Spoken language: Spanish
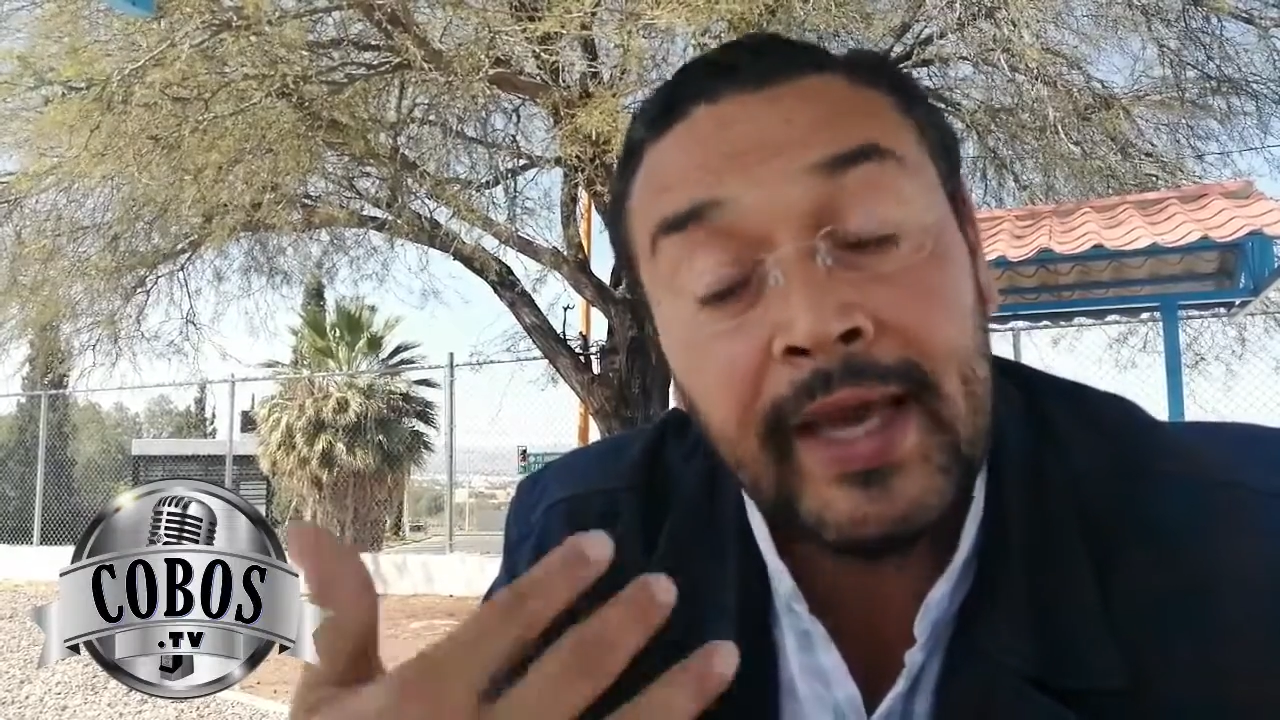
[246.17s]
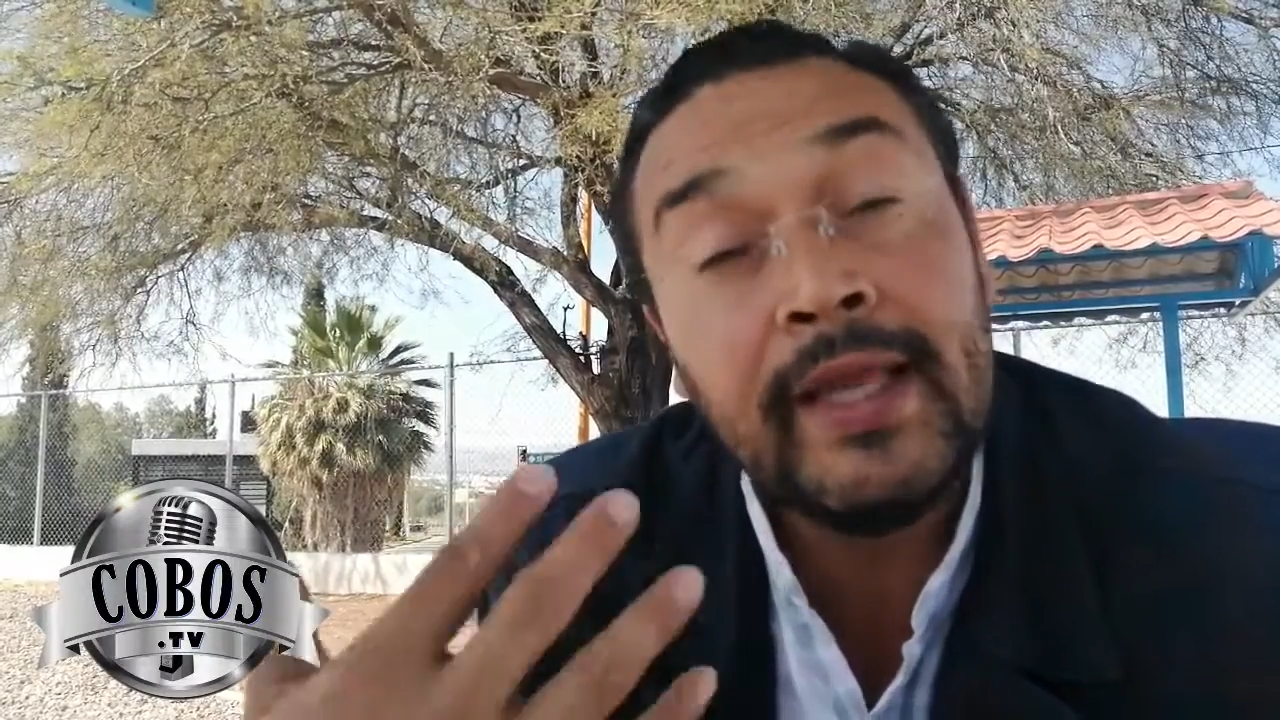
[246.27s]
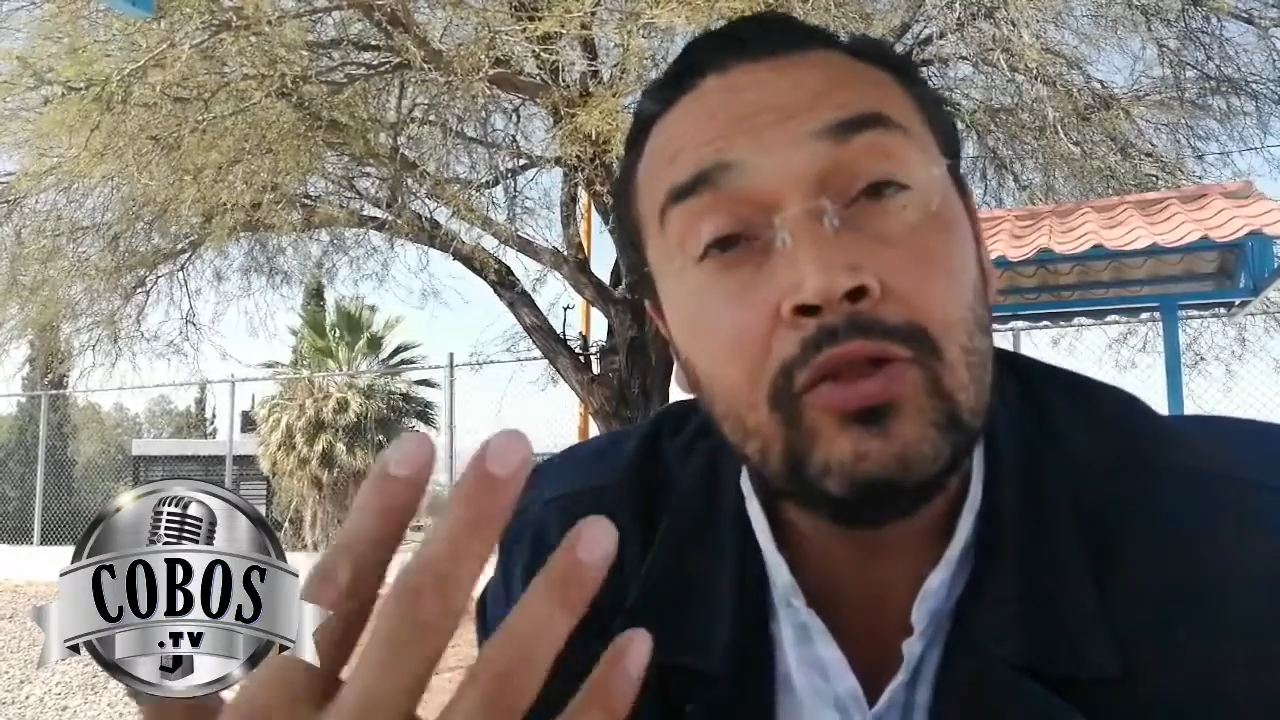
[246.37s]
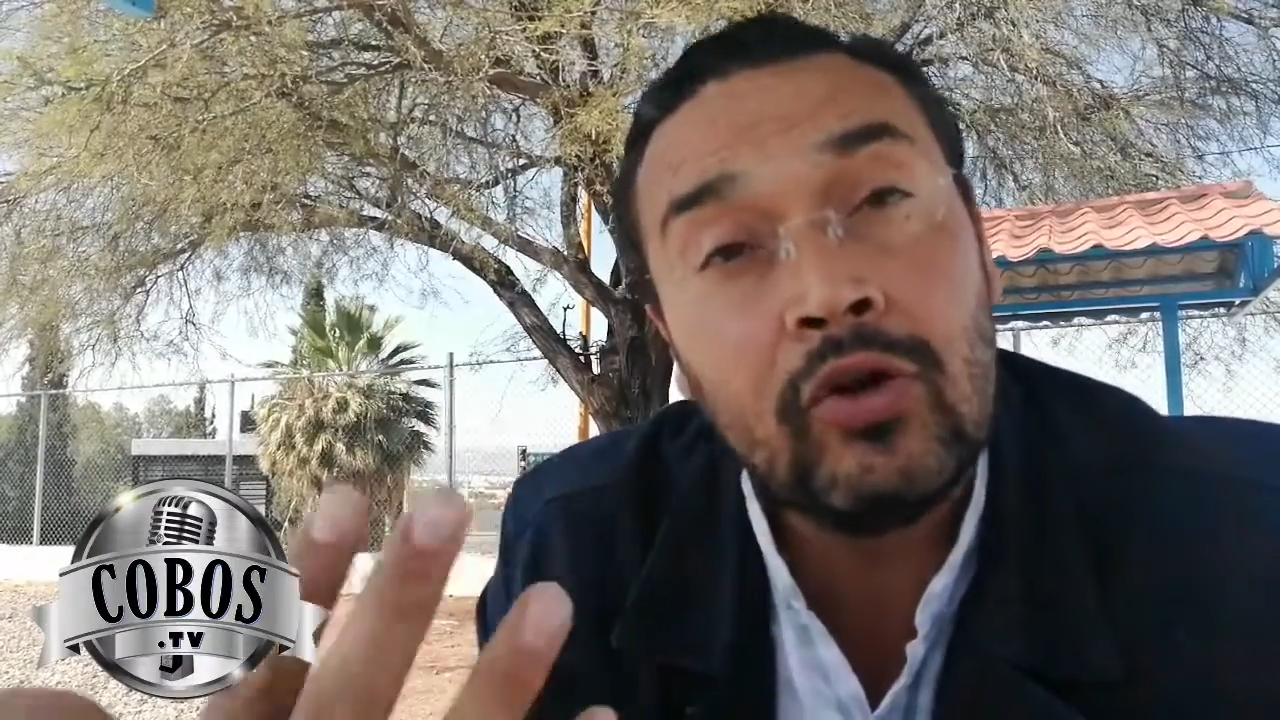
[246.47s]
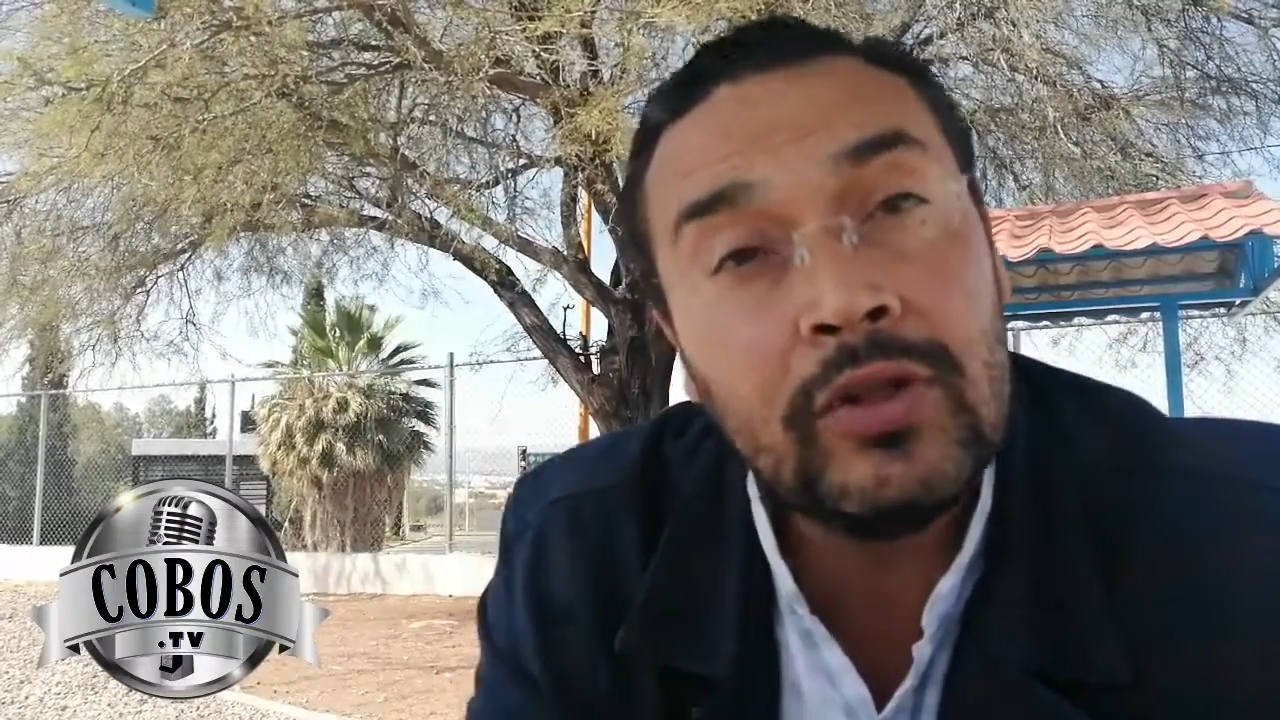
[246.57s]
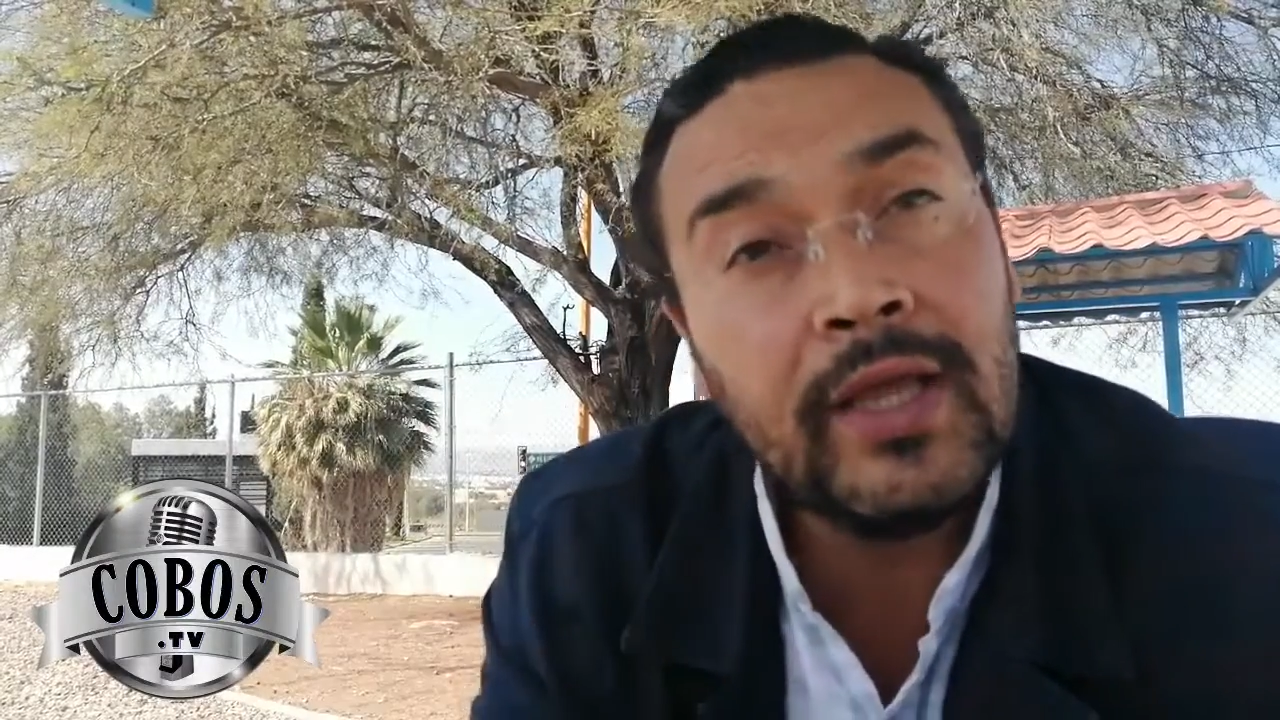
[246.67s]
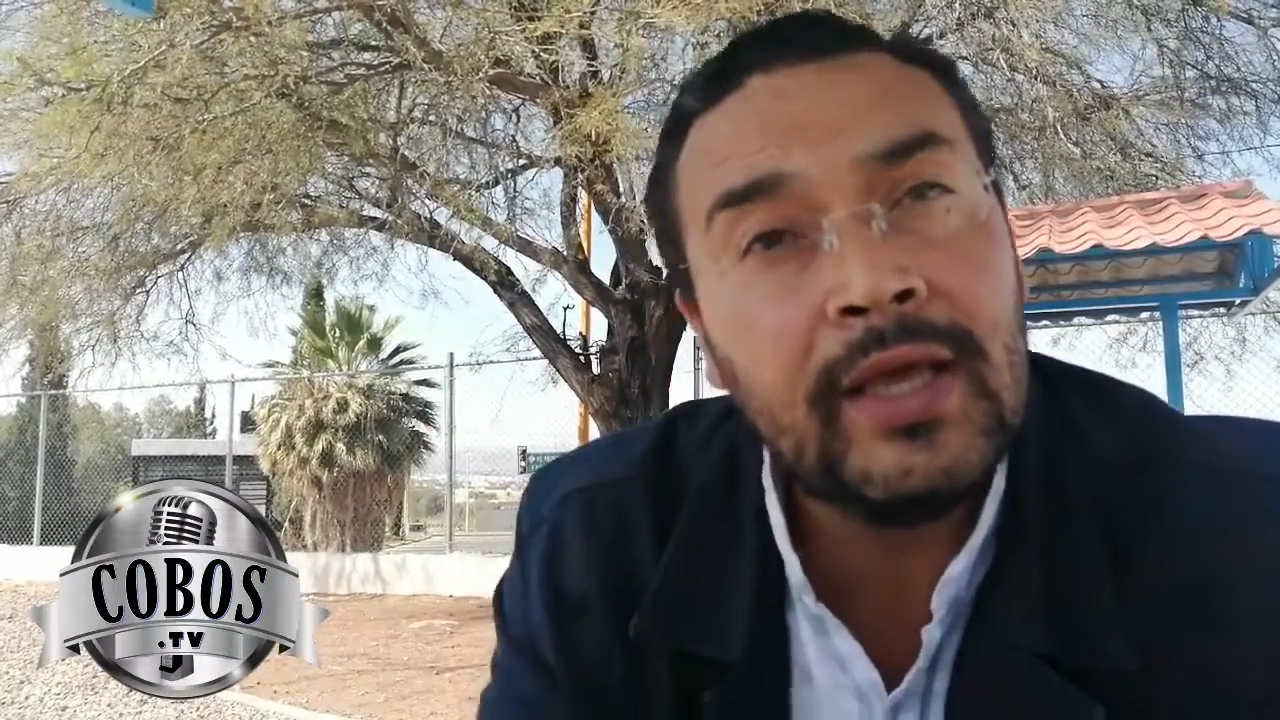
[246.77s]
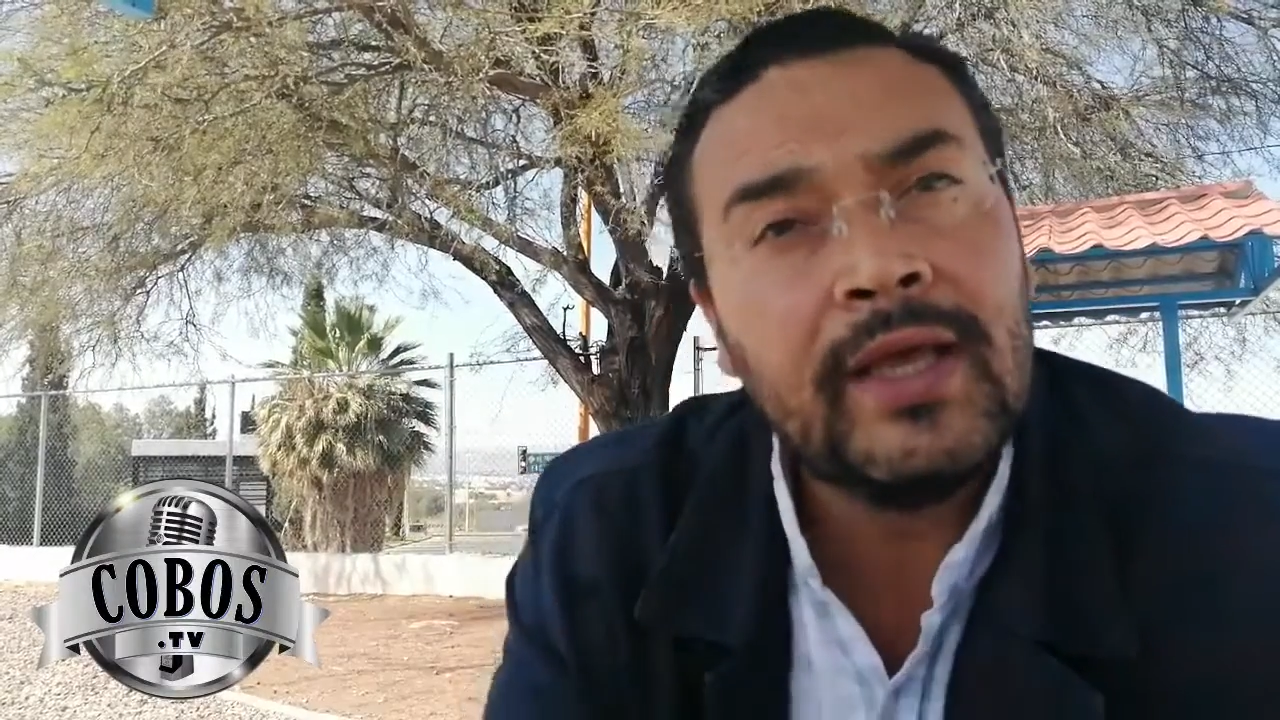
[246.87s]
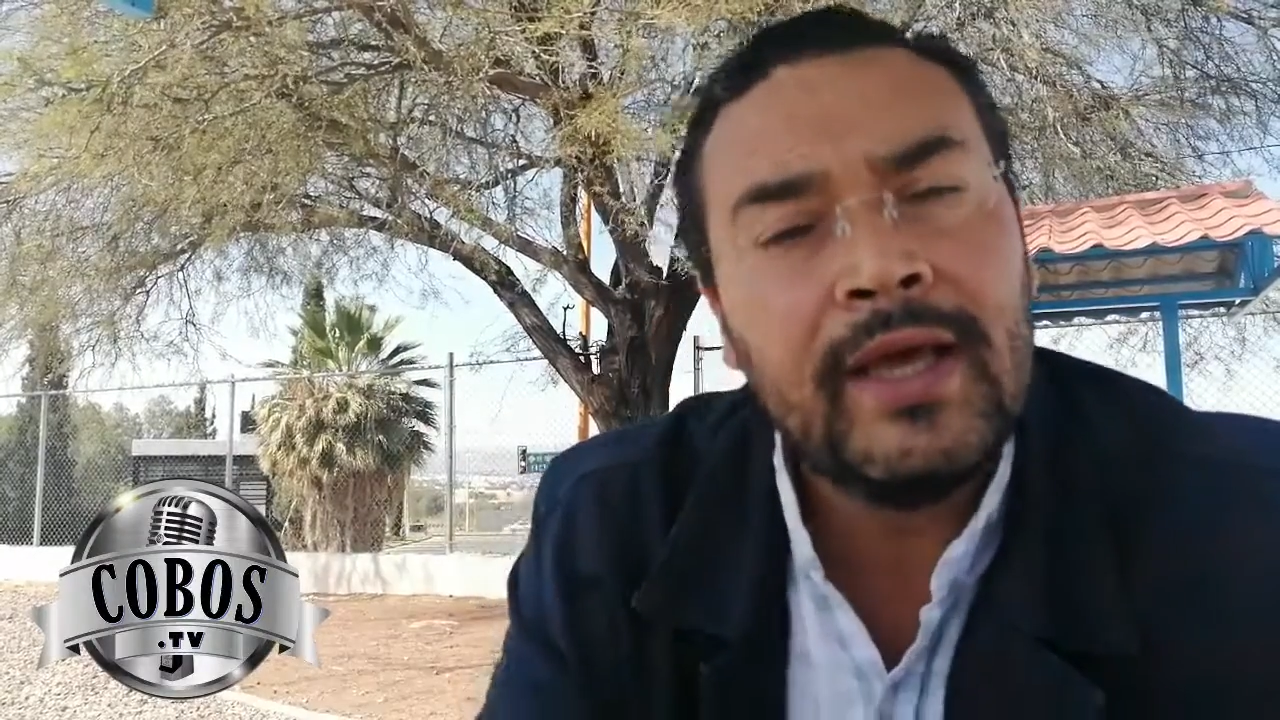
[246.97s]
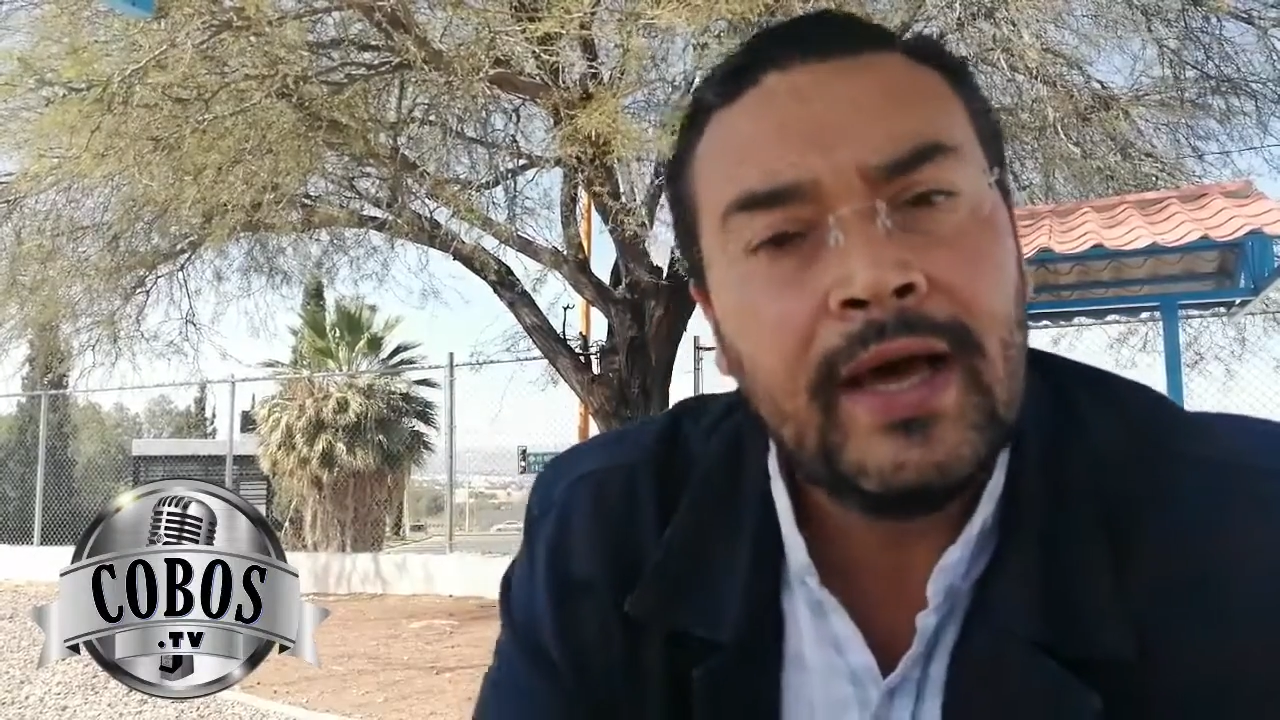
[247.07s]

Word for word: en donde